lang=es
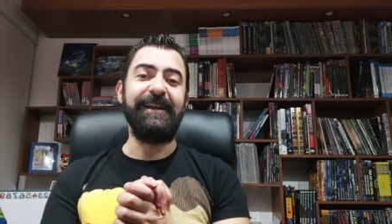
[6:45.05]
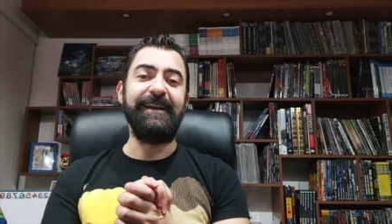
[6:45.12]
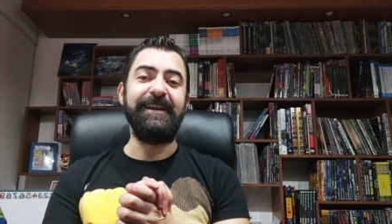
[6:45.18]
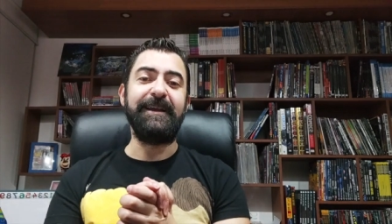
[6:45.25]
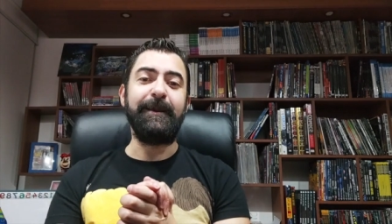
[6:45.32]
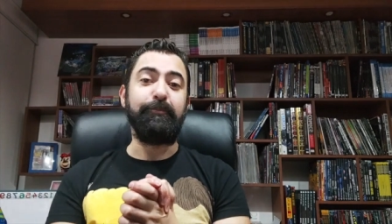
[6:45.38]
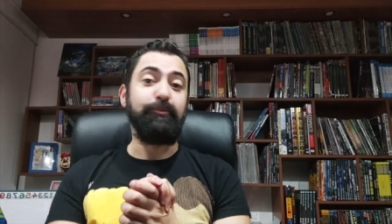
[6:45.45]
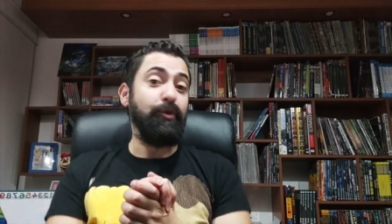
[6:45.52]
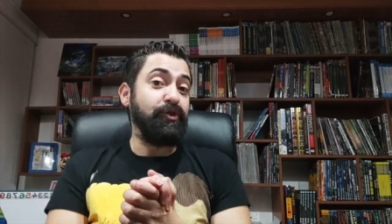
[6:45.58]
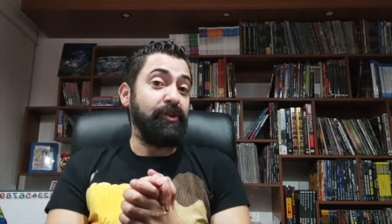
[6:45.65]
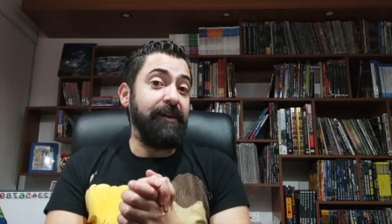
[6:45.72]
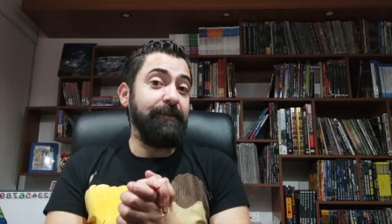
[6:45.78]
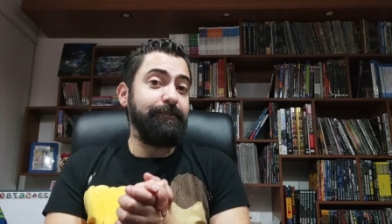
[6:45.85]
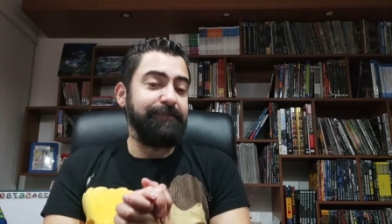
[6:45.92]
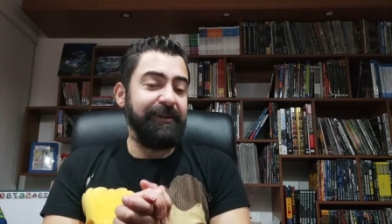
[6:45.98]
eh, no
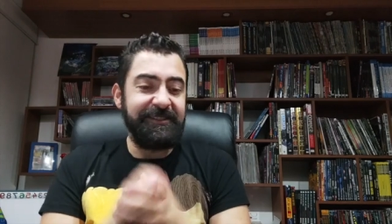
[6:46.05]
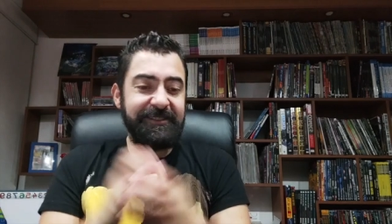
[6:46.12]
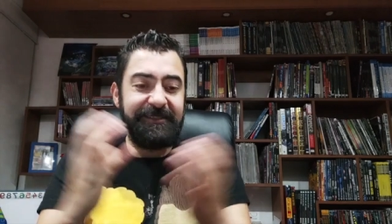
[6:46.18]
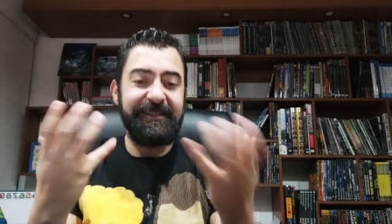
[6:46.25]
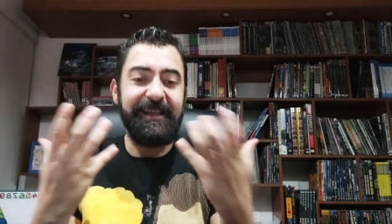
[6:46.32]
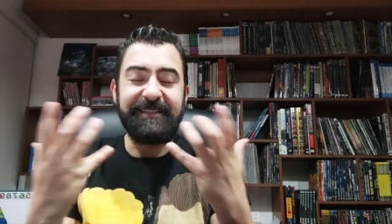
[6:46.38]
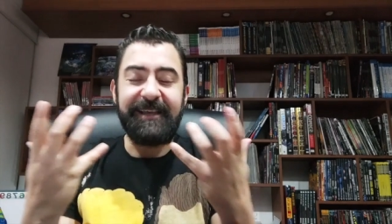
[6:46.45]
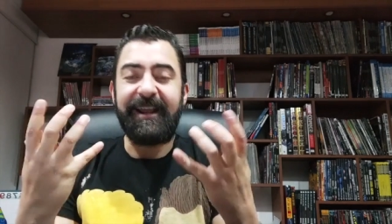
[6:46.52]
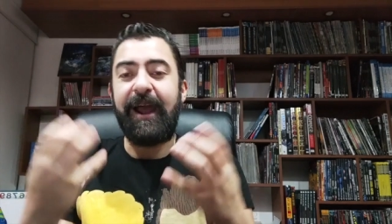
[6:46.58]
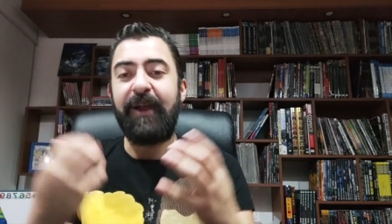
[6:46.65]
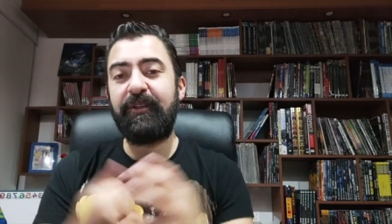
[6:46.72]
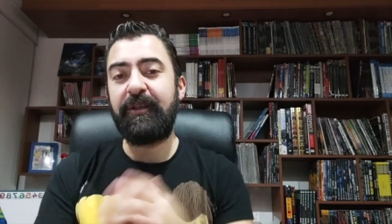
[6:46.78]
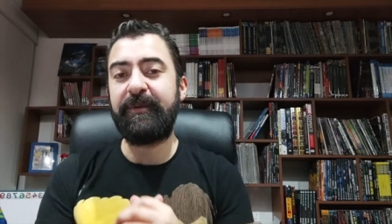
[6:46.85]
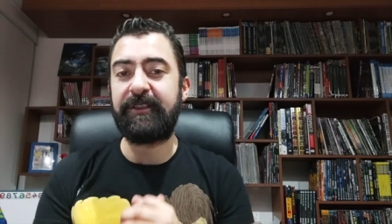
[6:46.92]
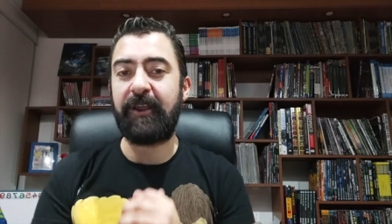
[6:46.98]
sé, pues se
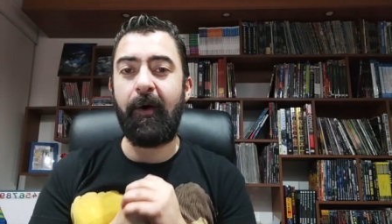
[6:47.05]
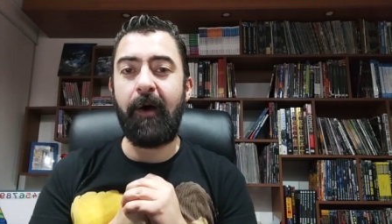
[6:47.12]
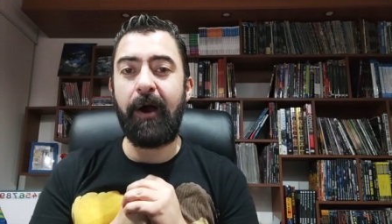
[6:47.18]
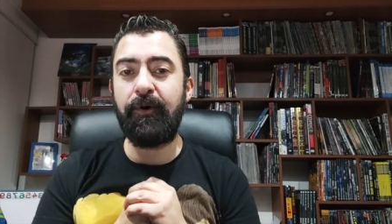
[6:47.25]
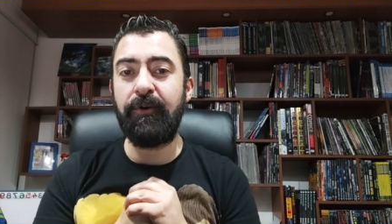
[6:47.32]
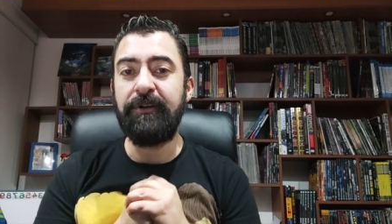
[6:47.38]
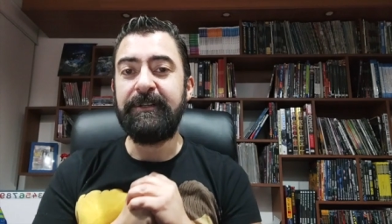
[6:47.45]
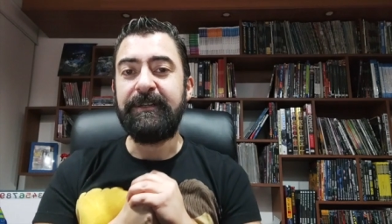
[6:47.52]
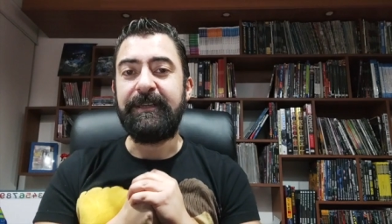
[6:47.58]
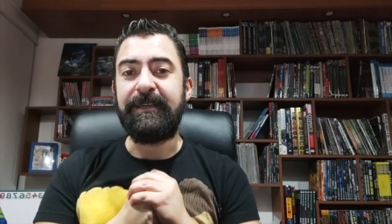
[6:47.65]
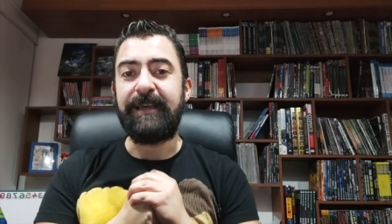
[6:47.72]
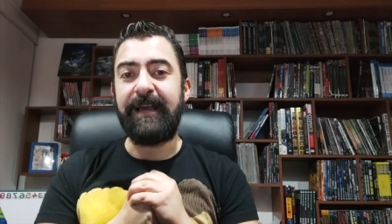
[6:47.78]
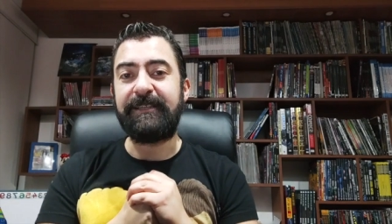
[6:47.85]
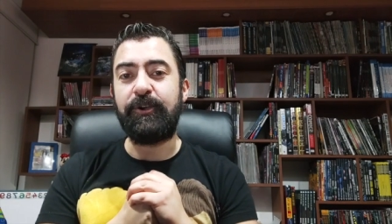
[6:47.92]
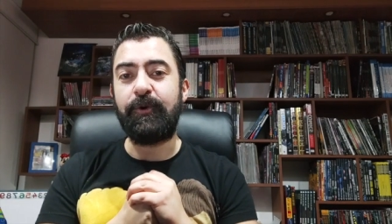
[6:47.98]
acercaron a mi trabajo
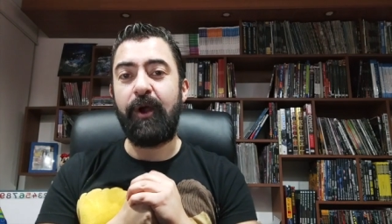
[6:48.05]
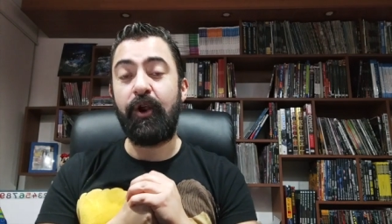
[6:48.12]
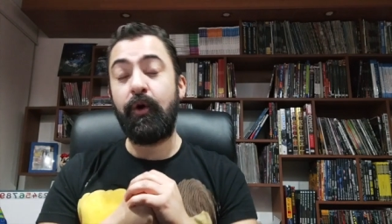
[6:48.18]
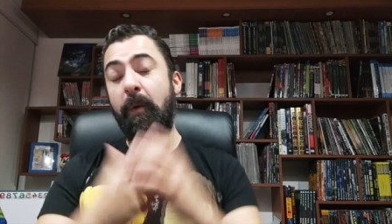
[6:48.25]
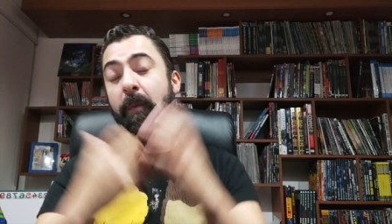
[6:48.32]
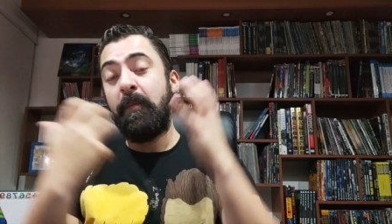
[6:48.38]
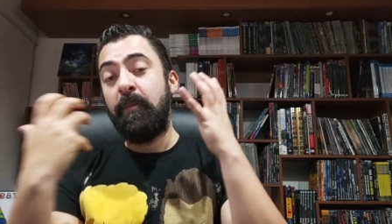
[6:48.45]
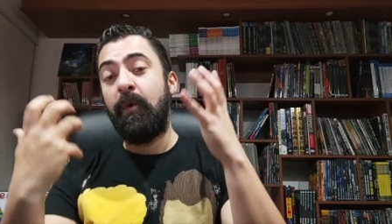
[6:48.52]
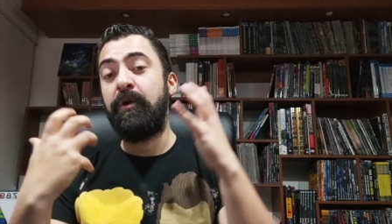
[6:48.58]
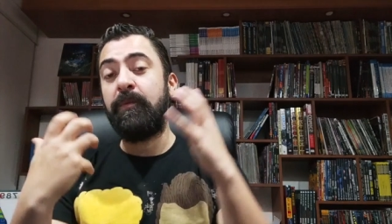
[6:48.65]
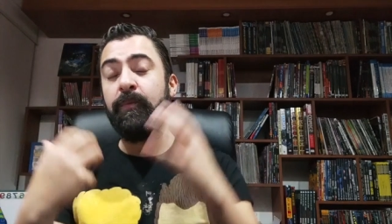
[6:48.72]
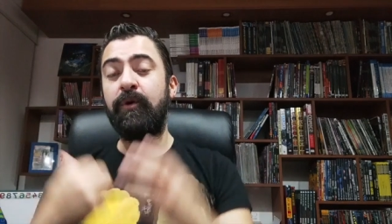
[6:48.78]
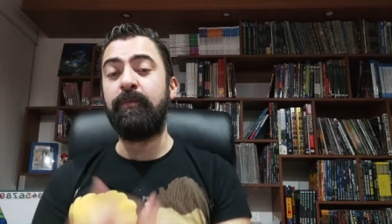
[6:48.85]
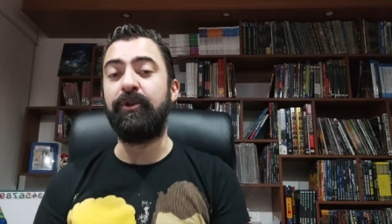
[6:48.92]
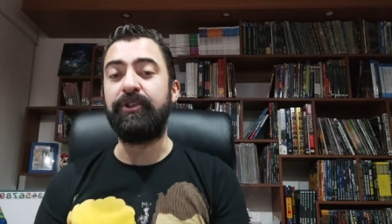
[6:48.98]
y ha sido algo muy,
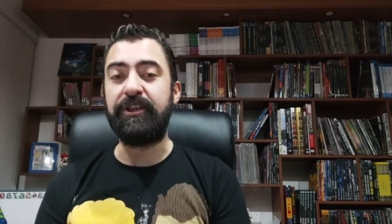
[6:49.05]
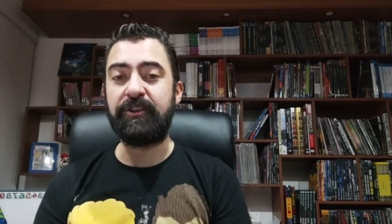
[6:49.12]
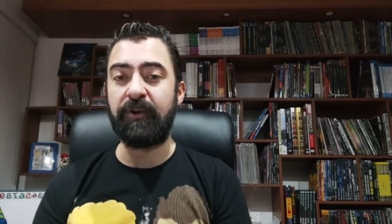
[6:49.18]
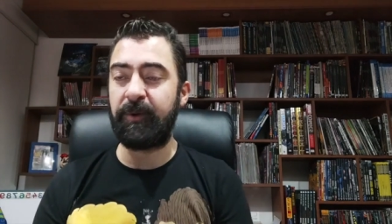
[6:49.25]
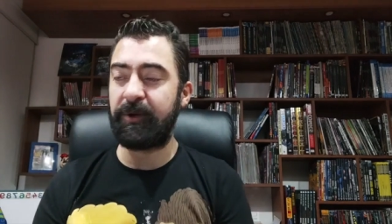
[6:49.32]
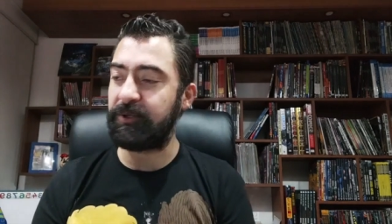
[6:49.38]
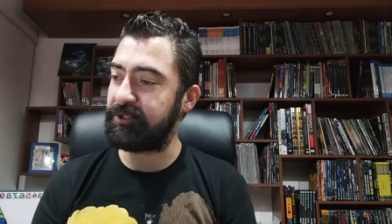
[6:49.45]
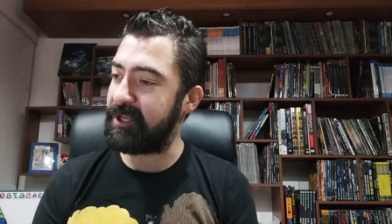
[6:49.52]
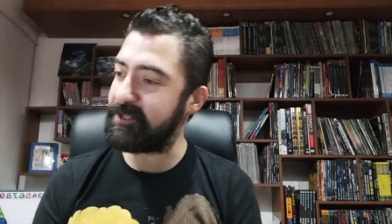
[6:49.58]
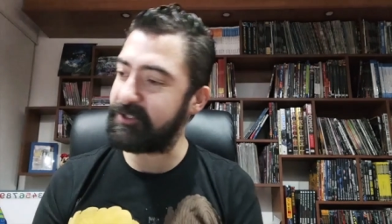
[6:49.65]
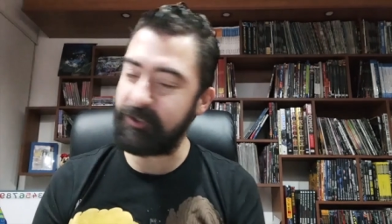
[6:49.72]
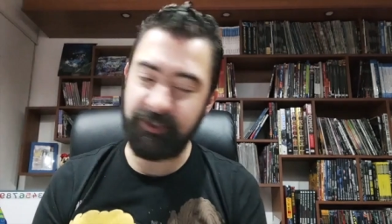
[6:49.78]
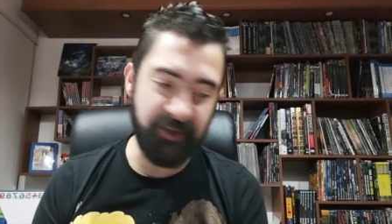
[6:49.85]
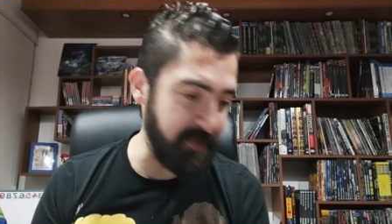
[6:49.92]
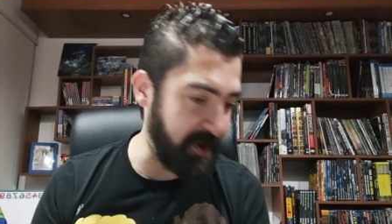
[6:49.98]
muy bonito porque ustedes
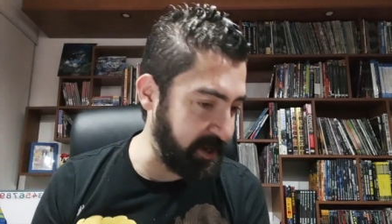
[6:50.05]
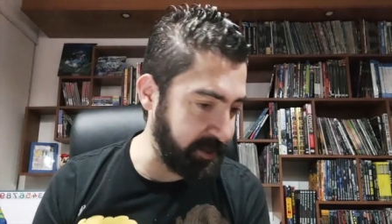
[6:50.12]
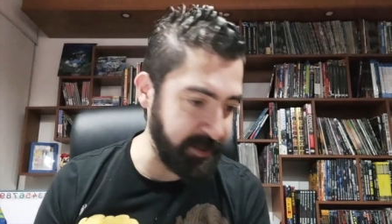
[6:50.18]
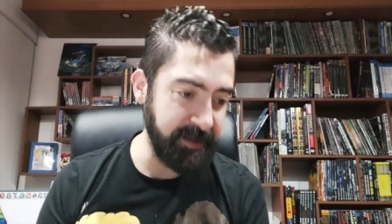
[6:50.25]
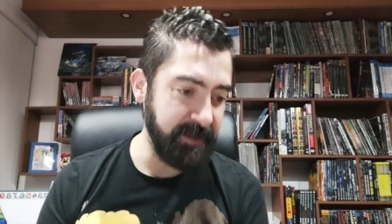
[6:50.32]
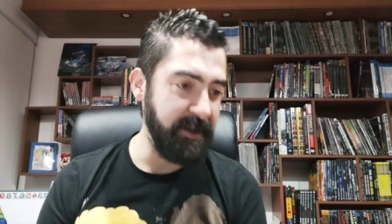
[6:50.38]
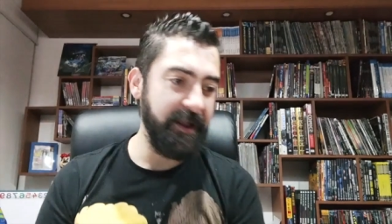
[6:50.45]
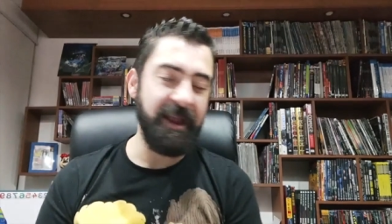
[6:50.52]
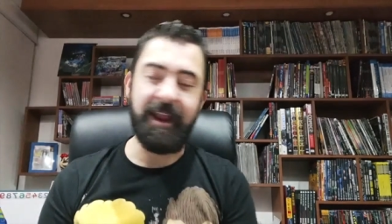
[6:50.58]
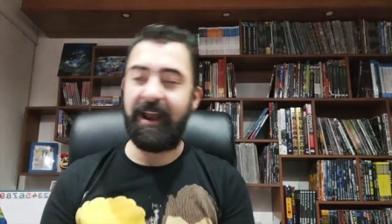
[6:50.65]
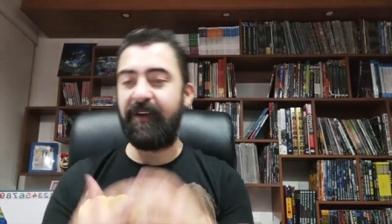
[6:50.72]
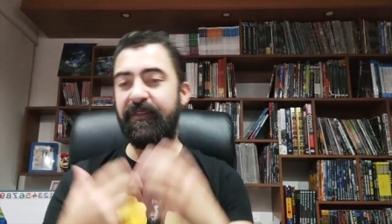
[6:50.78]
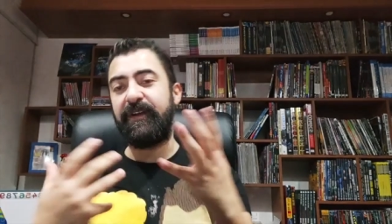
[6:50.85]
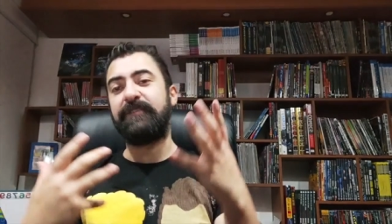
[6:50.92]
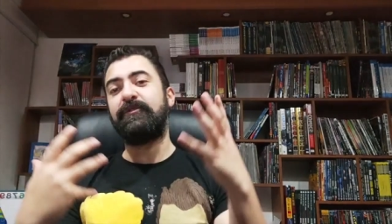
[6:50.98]
no se imaginan el
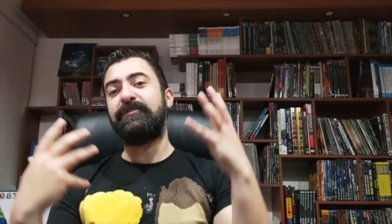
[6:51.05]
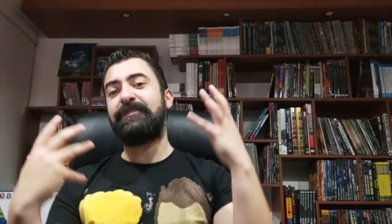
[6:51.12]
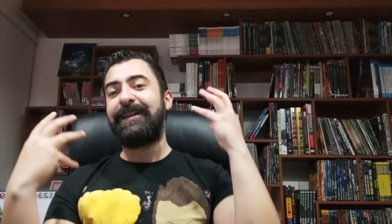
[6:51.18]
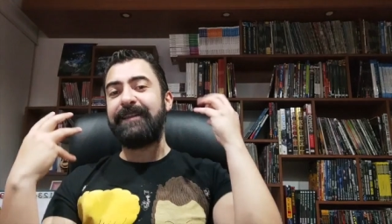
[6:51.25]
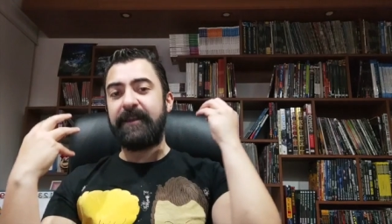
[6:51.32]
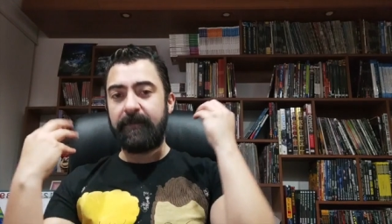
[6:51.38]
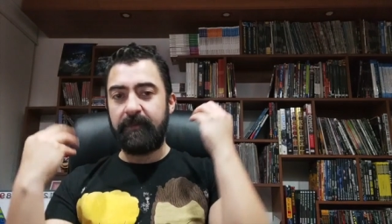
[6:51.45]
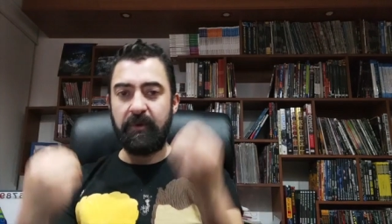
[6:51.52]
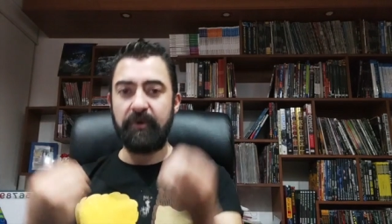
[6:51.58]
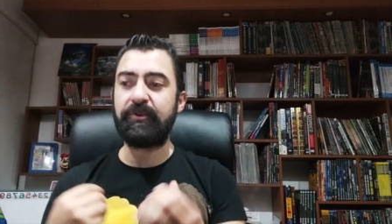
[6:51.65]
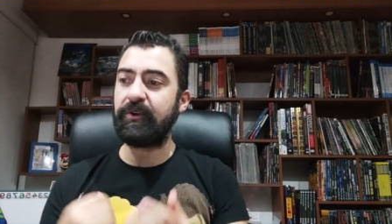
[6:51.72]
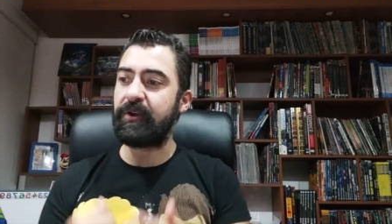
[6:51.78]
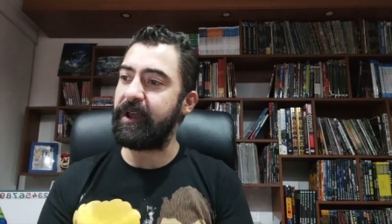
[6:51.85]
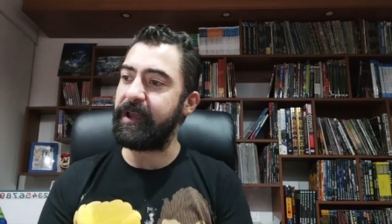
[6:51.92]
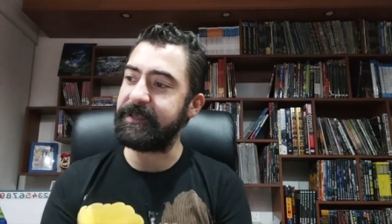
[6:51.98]
afecto tan
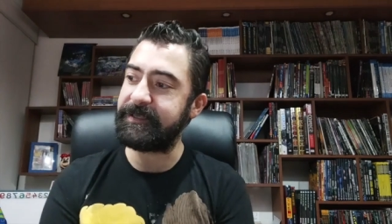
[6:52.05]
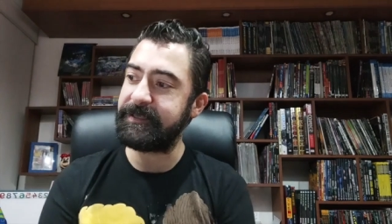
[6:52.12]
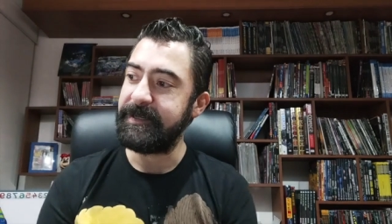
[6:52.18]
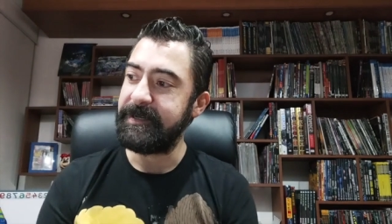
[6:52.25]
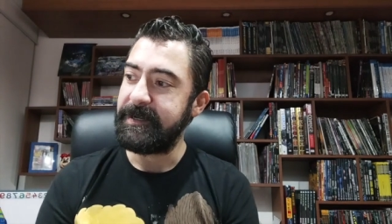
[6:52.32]
hermoso que es,